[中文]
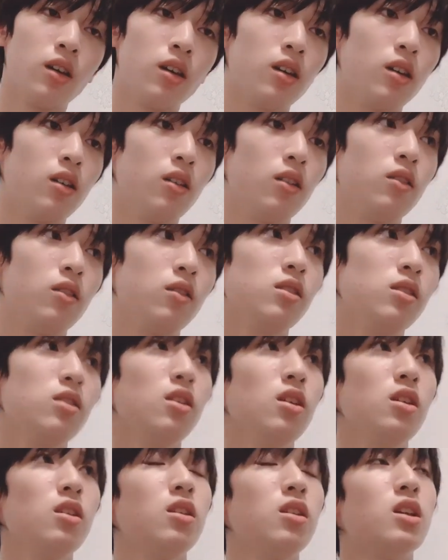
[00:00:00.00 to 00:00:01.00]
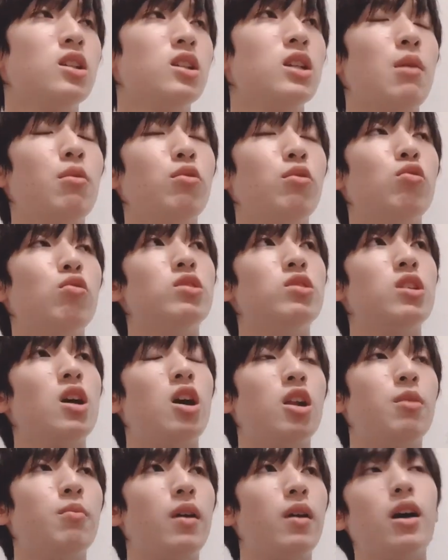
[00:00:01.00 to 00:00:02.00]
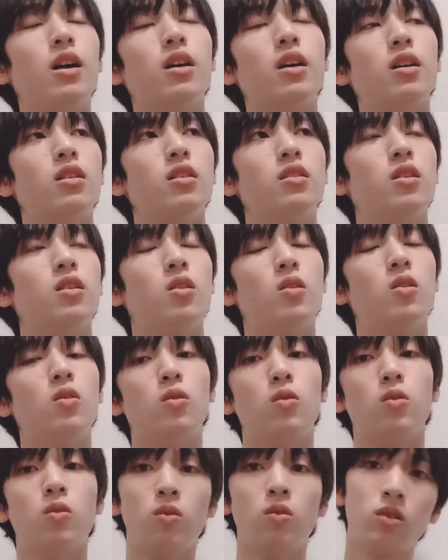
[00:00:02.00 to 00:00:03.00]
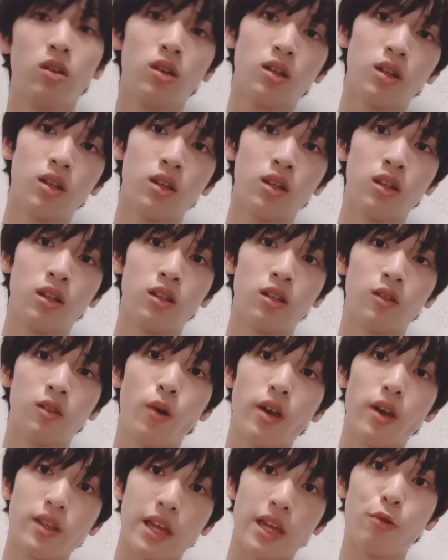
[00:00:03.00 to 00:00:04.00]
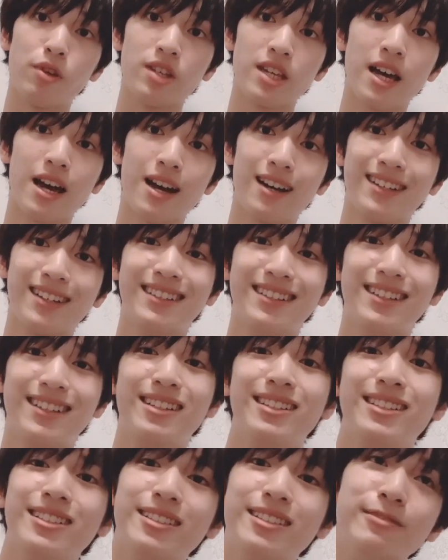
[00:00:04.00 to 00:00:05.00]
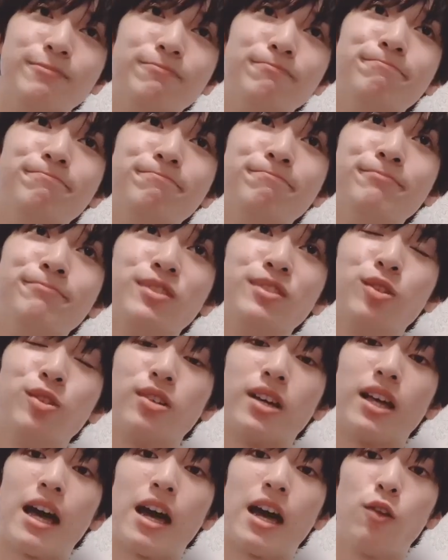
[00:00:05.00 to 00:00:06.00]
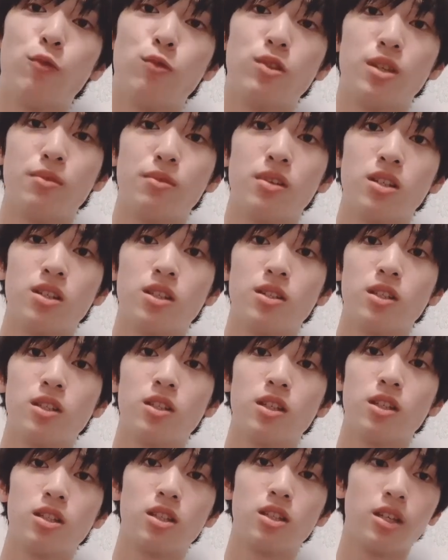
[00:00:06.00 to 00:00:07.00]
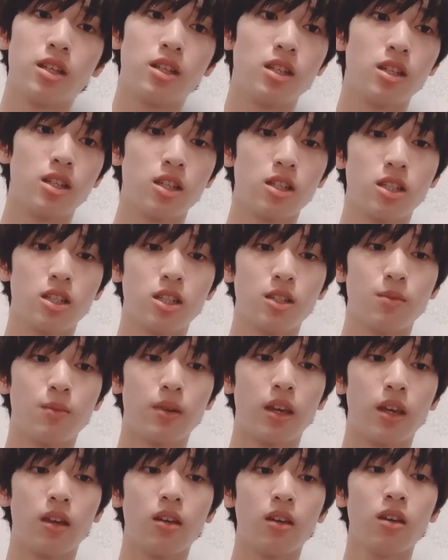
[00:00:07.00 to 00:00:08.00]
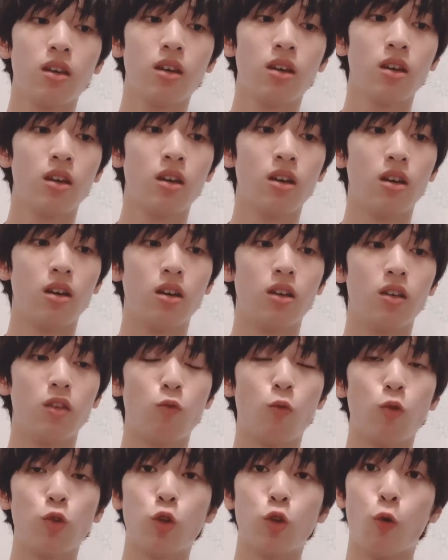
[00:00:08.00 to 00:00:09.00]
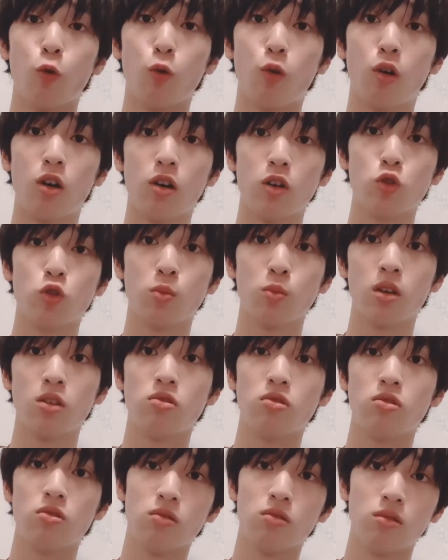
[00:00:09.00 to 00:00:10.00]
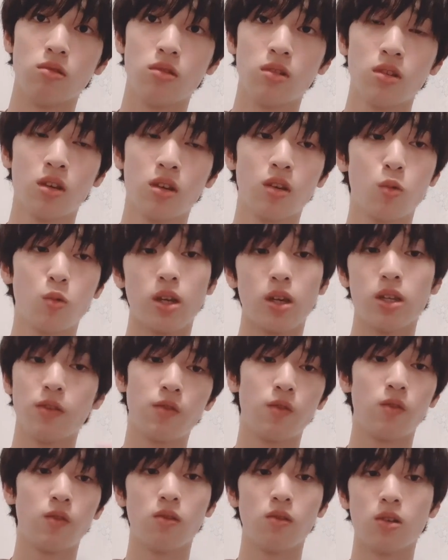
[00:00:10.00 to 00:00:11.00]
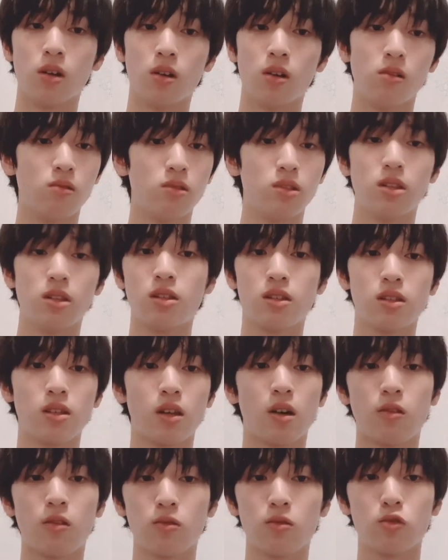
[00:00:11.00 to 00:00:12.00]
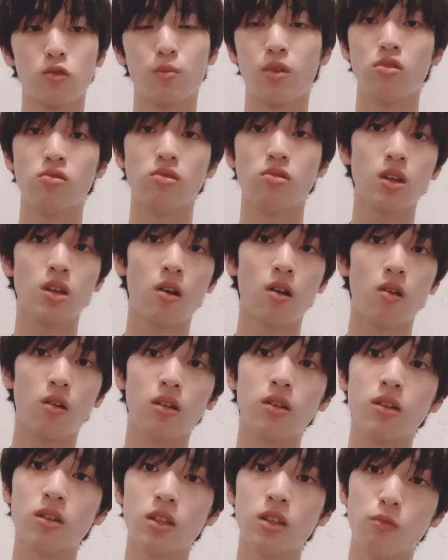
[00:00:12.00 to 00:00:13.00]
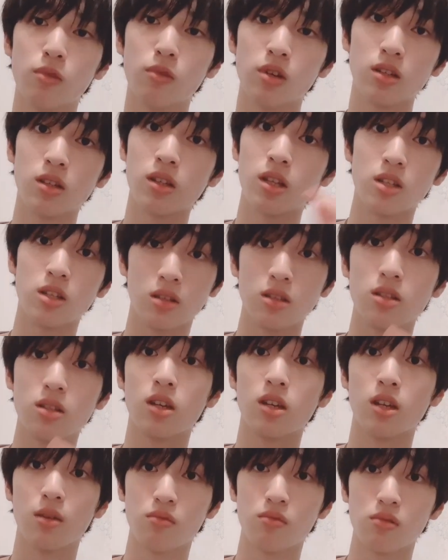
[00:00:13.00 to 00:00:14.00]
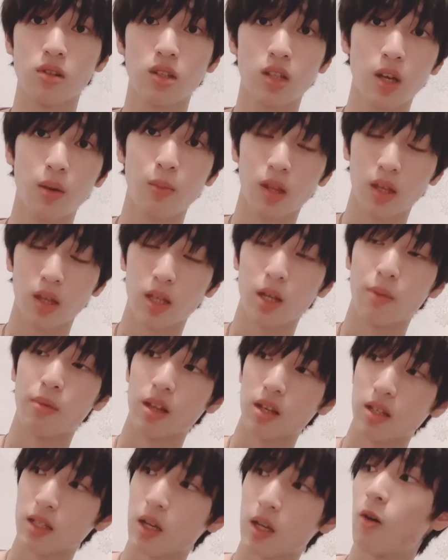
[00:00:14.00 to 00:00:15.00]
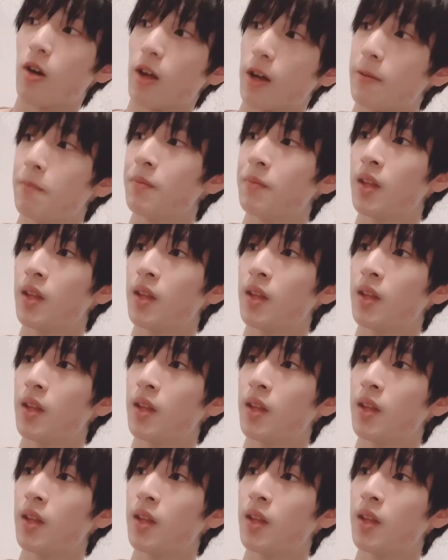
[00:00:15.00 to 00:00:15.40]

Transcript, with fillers: 呃，今天一天差不多就这样了吧，然后我也才回家，嗯，给大家录这边是这这一期的视频，呃，我等会儿准备去。换衣服，然后洗洗澡，准备睡觉了。因为现在时间也不是特别的特别的早了。